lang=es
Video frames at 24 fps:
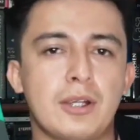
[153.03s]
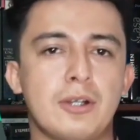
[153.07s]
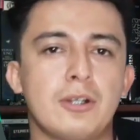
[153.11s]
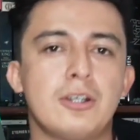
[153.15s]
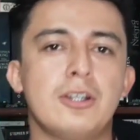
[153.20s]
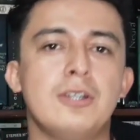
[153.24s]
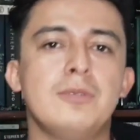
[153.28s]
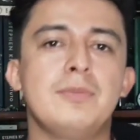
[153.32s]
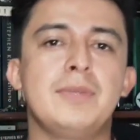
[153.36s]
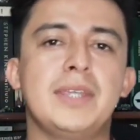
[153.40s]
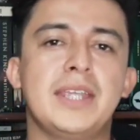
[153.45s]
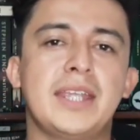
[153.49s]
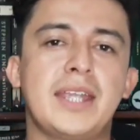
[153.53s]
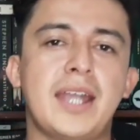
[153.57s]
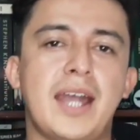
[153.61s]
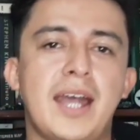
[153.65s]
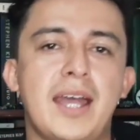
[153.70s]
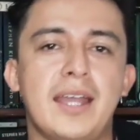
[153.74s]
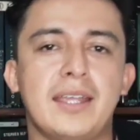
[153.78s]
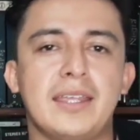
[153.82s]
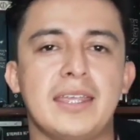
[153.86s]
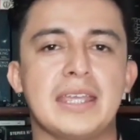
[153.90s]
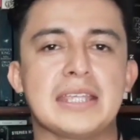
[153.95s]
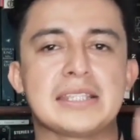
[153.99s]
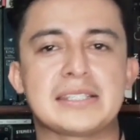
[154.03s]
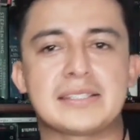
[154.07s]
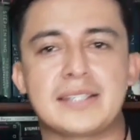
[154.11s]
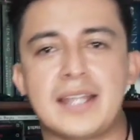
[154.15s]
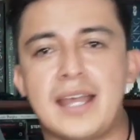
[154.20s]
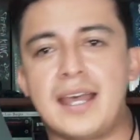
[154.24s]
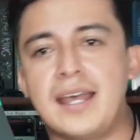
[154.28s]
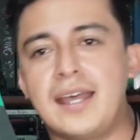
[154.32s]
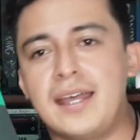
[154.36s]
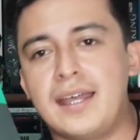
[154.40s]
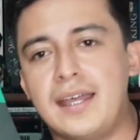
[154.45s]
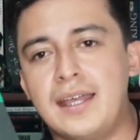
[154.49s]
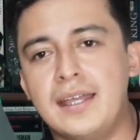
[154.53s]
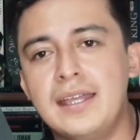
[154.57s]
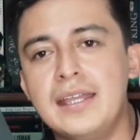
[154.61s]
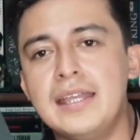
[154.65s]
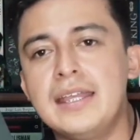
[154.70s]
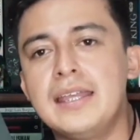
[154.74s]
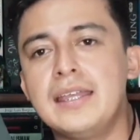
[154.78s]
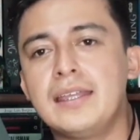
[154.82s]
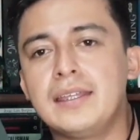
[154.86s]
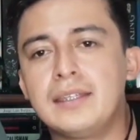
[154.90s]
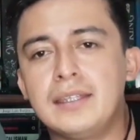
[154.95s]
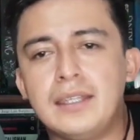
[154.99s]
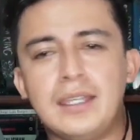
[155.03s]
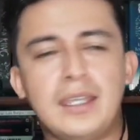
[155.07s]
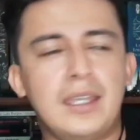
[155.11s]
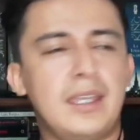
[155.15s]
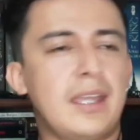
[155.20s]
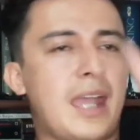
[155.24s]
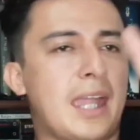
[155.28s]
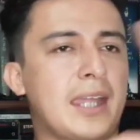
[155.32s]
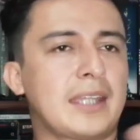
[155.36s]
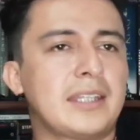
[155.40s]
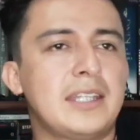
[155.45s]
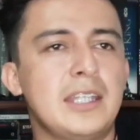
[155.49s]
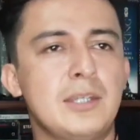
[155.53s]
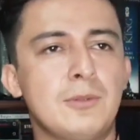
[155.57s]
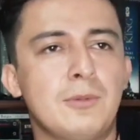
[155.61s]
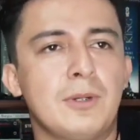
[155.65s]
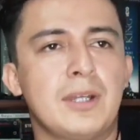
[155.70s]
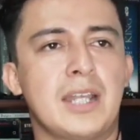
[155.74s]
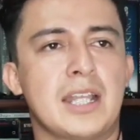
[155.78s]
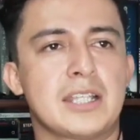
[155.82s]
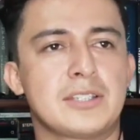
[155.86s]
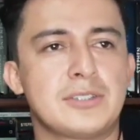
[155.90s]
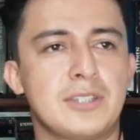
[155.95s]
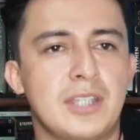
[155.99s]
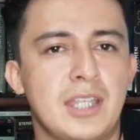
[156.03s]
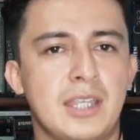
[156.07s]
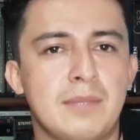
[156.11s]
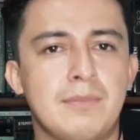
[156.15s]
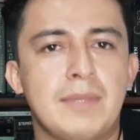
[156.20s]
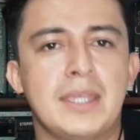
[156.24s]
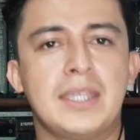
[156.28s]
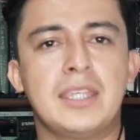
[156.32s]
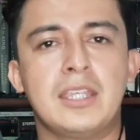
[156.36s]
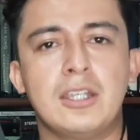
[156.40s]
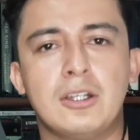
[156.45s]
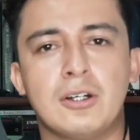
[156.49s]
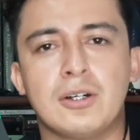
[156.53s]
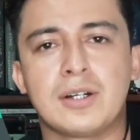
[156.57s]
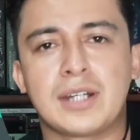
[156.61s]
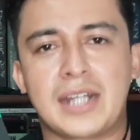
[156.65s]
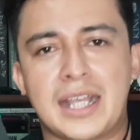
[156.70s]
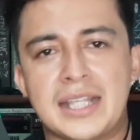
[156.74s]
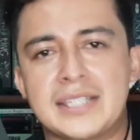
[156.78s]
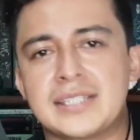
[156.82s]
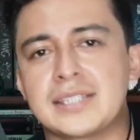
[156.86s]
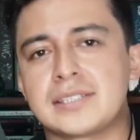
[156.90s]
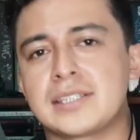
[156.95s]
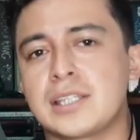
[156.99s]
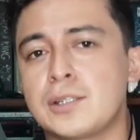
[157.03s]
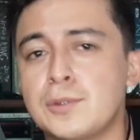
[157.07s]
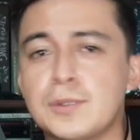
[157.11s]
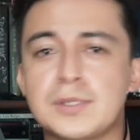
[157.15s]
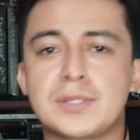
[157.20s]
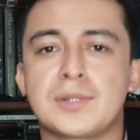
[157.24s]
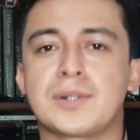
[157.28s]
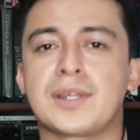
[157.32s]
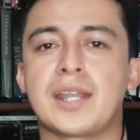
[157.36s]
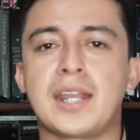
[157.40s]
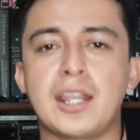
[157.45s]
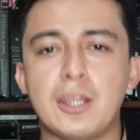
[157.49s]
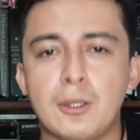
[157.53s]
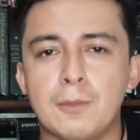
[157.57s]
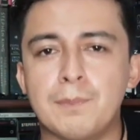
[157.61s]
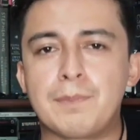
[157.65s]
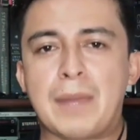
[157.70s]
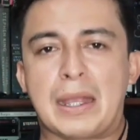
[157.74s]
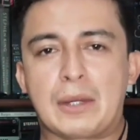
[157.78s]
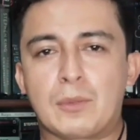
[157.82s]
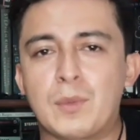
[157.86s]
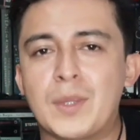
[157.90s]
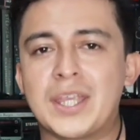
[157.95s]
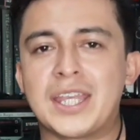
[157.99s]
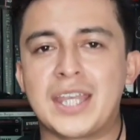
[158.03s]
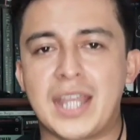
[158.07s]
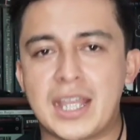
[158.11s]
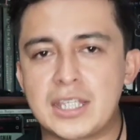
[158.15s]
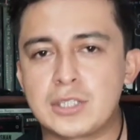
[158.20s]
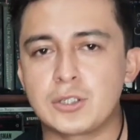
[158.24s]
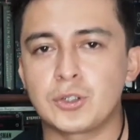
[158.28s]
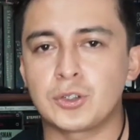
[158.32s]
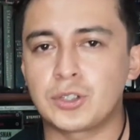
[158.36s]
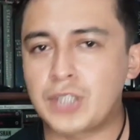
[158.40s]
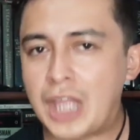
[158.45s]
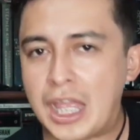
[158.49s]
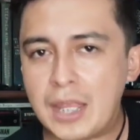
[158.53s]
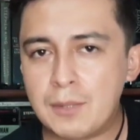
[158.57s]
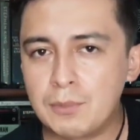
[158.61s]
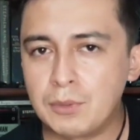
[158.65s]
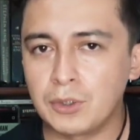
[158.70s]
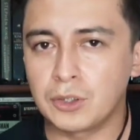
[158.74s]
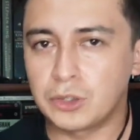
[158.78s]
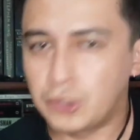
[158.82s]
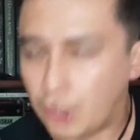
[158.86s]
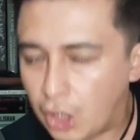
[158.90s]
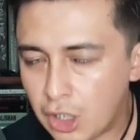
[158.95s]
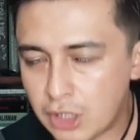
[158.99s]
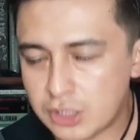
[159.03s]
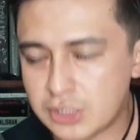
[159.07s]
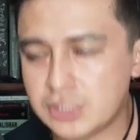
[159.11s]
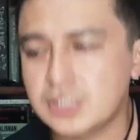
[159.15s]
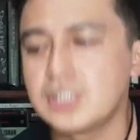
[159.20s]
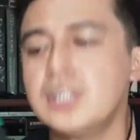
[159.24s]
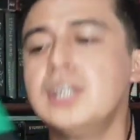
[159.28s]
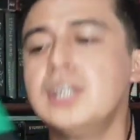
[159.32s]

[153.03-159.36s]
Económica que está eh, activo en la Ciudad de México gracias a nuestro querido Paco Ignacio Taibo II,